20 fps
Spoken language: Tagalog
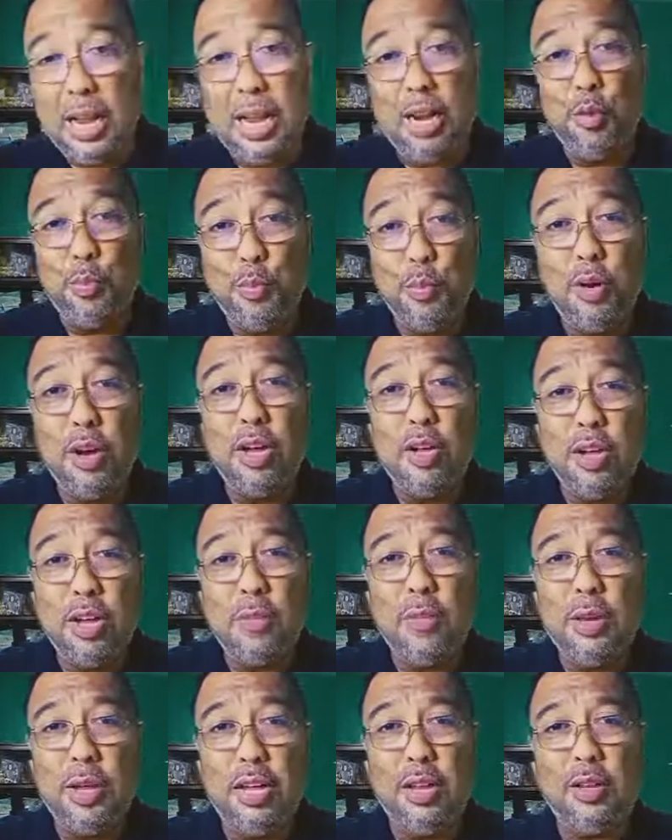Lalo po ngayong
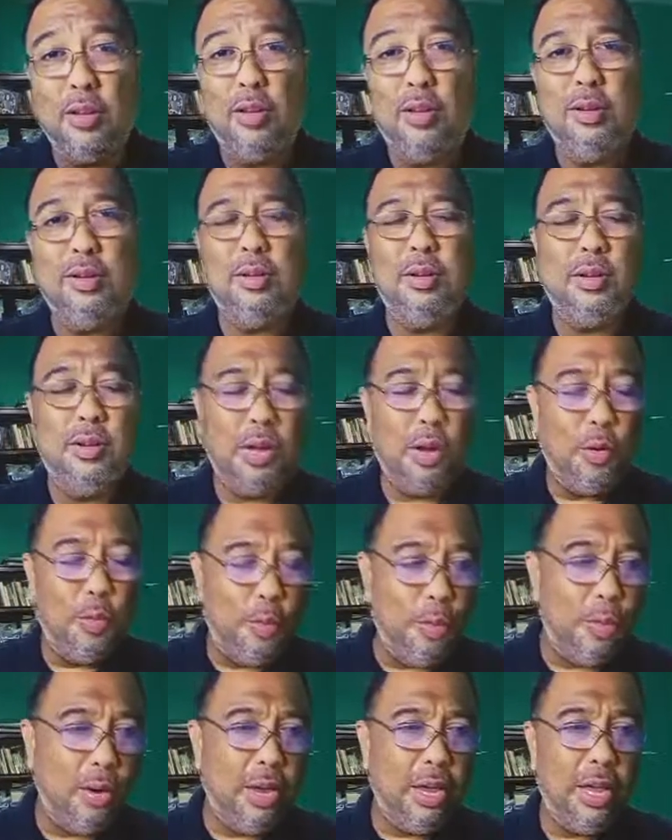gabing ito, no? ako
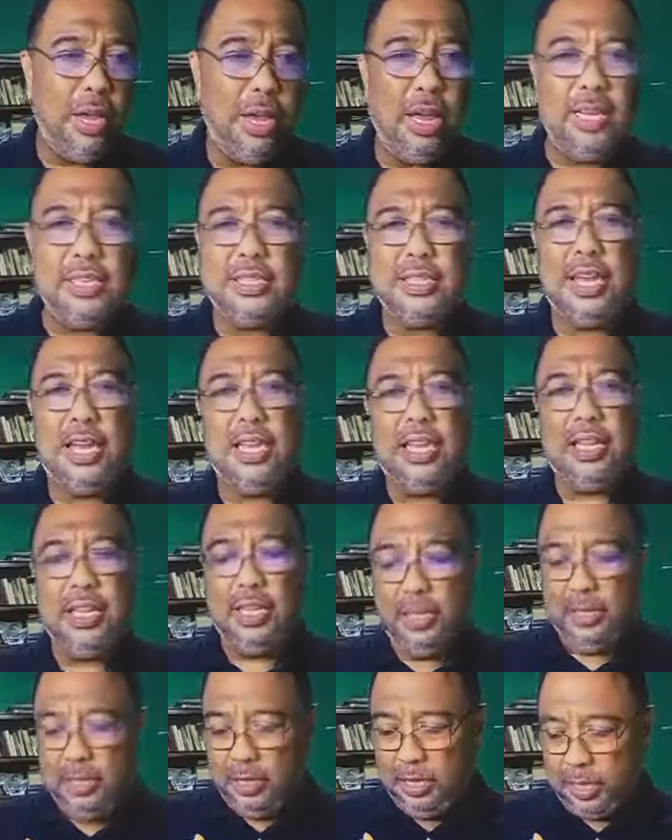po ay
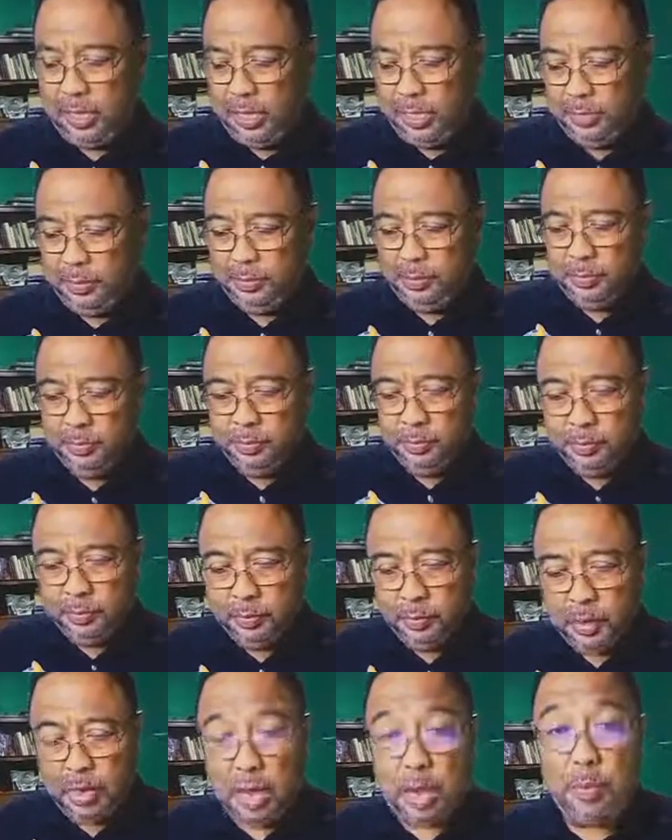excited na
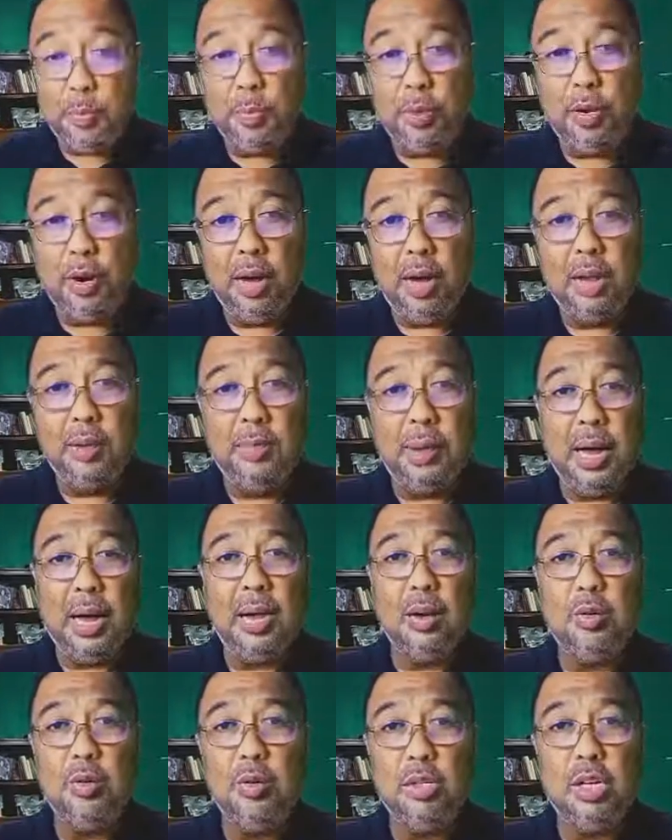kayo po ay
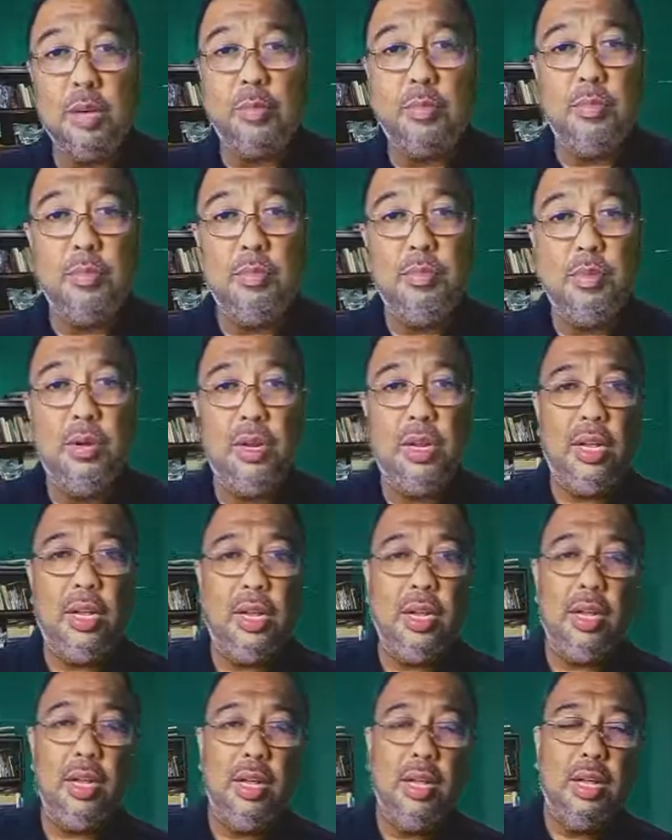makausap pong
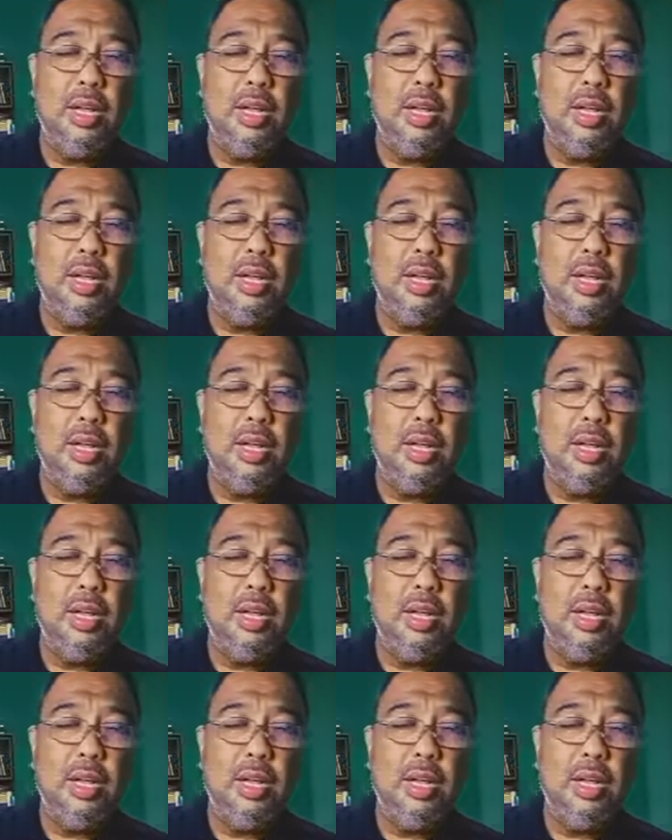muli.